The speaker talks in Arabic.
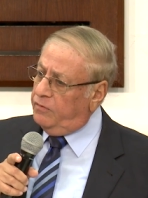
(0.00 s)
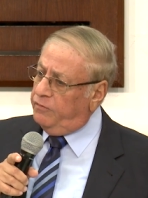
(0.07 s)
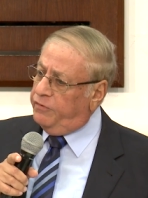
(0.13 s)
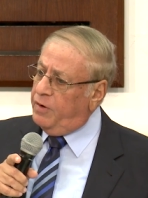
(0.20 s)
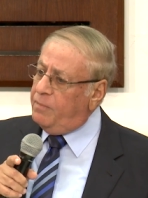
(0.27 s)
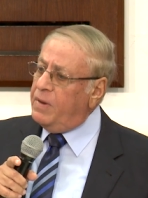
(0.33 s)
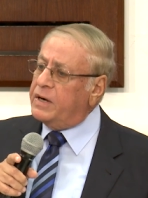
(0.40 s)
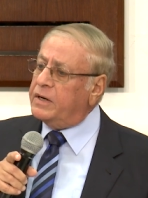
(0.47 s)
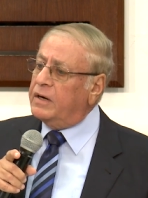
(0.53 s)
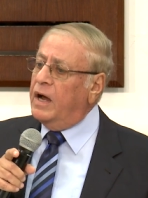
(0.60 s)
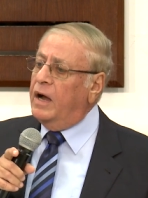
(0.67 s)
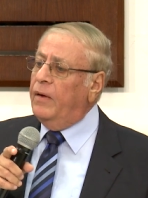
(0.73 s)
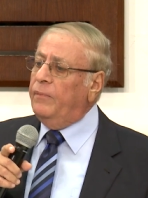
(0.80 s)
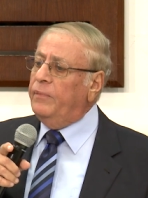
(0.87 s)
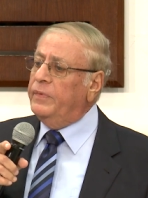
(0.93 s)
في
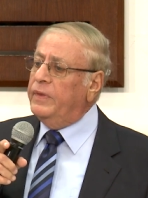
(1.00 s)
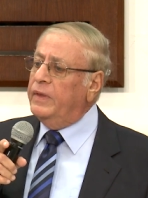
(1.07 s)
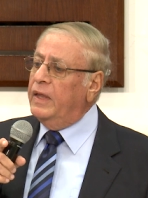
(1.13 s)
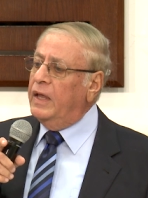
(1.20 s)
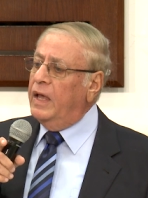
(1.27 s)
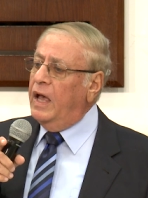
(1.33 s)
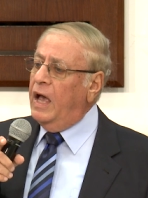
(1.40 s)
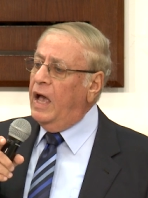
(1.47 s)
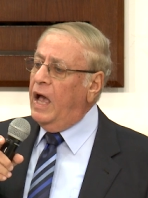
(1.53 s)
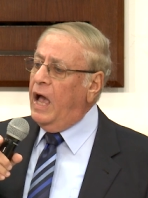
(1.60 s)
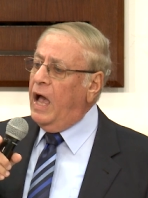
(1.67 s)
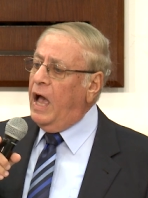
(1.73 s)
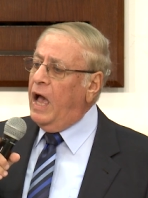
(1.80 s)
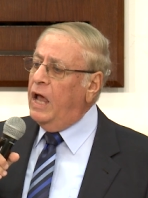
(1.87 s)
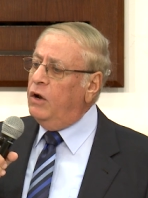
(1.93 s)
المره
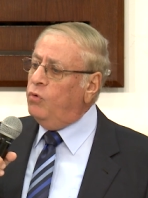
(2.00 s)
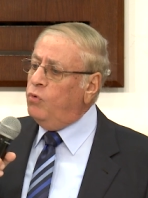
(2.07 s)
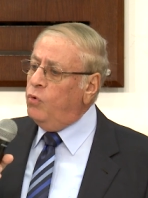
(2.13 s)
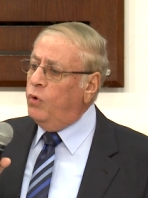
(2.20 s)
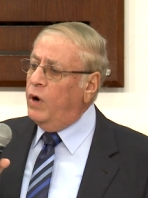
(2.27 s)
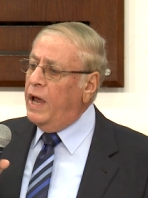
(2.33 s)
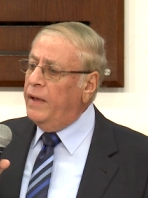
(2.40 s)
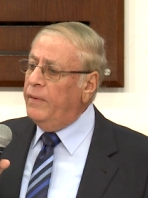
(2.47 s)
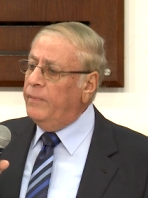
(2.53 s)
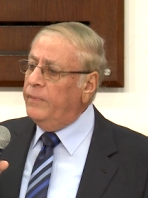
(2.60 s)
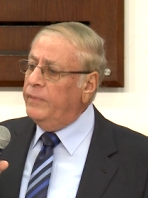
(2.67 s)
الاولى